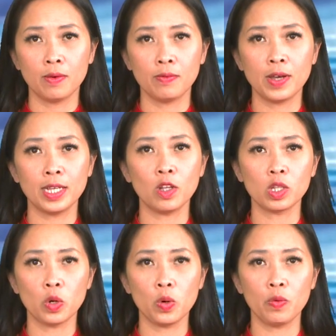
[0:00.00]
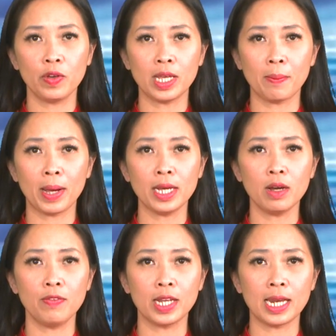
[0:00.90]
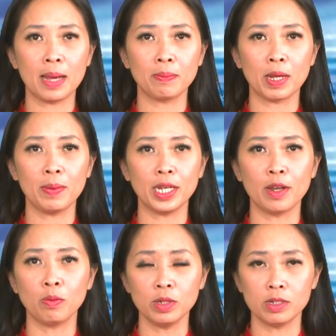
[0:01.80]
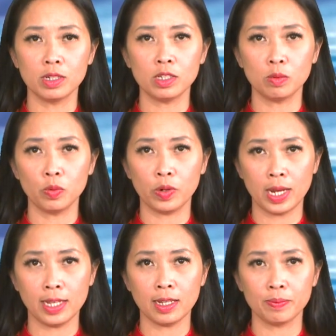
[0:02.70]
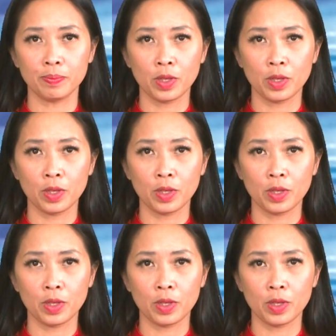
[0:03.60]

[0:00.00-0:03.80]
về doanh thu vì nhà máy ở Việt Nam đã bị đóng cửa trong mùa đại dịch.